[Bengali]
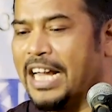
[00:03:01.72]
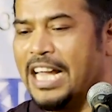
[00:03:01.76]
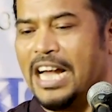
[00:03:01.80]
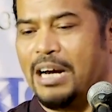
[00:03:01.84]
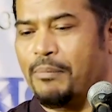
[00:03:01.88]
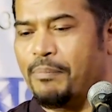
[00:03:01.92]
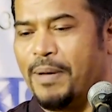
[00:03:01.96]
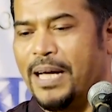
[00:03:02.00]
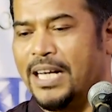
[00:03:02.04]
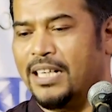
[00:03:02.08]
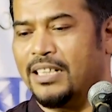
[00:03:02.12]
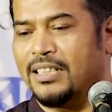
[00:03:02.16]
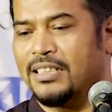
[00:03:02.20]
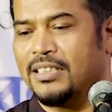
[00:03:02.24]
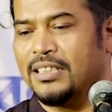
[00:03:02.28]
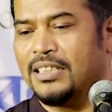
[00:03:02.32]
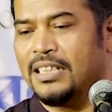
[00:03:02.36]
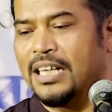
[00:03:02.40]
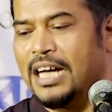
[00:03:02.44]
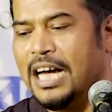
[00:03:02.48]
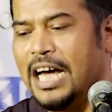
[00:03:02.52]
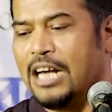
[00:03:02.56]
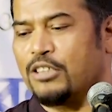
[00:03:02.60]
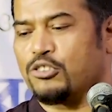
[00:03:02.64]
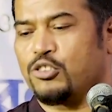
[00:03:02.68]
আগে একবার
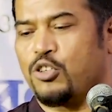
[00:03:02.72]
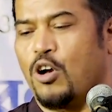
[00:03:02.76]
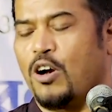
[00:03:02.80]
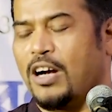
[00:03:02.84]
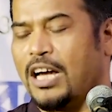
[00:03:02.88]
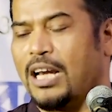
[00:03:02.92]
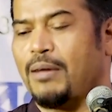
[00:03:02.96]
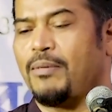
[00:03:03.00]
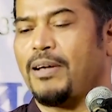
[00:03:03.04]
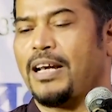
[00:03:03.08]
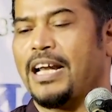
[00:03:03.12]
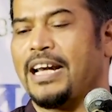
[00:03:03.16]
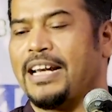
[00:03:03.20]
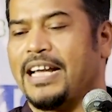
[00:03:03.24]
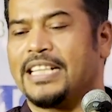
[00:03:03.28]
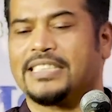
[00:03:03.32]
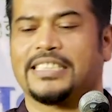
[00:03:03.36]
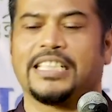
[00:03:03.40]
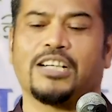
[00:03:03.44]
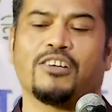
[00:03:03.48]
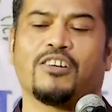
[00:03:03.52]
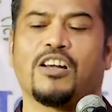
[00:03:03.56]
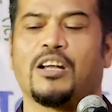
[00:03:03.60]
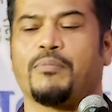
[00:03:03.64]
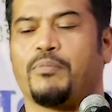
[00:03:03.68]
আর সকালবেলা
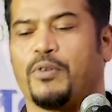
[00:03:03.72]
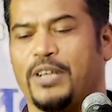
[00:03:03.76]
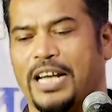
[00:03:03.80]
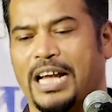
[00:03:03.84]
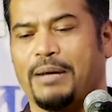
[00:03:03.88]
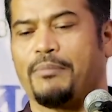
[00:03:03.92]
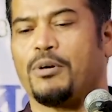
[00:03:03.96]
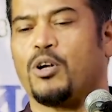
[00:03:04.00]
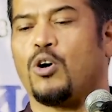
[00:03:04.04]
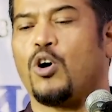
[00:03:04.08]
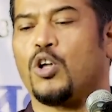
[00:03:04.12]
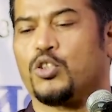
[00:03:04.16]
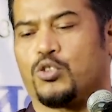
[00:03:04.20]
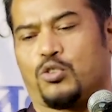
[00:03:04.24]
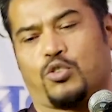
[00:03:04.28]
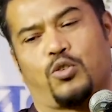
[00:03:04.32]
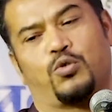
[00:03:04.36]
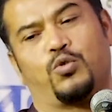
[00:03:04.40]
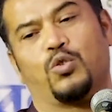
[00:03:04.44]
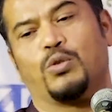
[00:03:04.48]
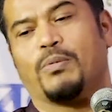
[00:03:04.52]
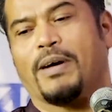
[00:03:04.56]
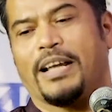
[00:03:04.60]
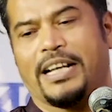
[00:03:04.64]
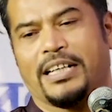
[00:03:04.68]
নাস্তা করার পরে একবার অন্তত
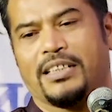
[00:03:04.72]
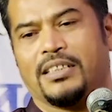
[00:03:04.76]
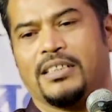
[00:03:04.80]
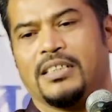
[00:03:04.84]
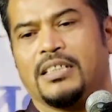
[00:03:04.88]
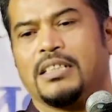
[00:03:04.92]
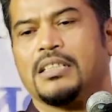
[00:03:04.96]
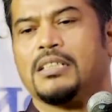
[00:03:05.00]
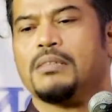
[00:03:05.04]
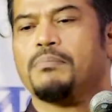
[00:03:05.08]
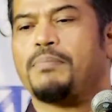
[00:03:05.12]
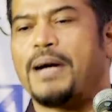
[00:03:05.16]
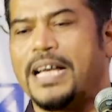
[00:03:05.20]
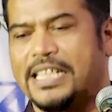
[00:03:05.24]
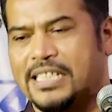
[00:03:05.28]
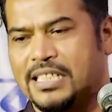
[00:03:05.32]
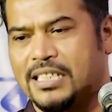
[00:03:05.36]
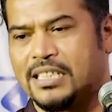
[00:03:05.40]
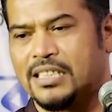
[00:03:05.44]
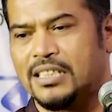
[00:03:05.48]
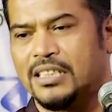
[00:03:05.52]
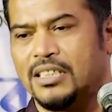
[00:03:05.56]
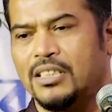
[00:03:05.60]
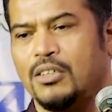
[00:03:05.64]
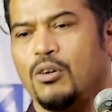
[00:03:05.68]
দুইবার বাস
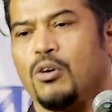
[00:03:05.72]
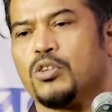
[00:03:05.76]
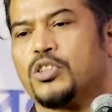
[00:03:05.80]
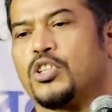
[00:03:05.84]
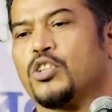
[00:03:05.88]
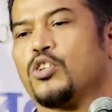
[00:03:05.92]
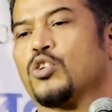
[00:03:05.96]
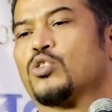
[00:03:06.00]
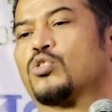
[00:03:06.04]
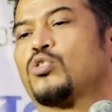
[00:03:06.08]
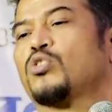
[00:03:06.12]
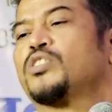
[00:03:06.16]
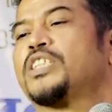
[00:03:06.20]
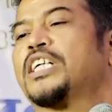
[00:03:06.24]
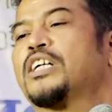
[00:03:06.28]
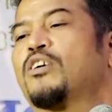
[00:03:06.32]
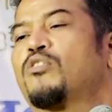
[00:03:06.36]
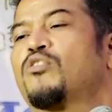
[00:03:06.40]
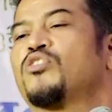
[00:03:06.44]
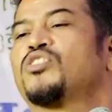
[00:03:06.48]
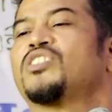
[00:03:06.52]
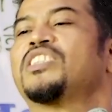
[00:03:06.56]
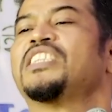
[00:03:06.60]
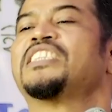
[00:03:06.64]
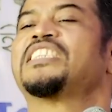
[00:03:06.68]
অতিরিক্ত যে
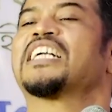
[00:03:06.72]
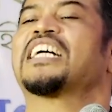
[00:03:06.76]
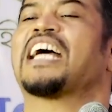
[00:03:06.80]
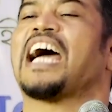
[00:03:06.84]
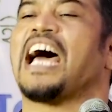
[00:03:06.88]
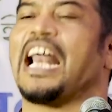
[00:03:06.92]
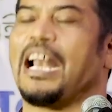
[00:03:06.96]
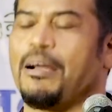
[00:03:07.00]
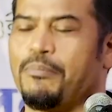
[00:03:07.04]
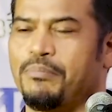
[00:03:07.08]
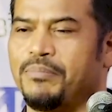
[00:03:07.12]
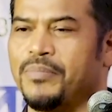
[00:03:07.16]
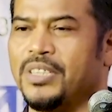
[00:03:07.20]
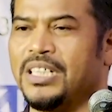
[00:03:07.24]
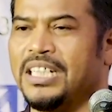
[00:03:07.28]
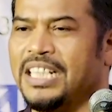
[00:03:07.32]
কোনো জিনিসে খারাপ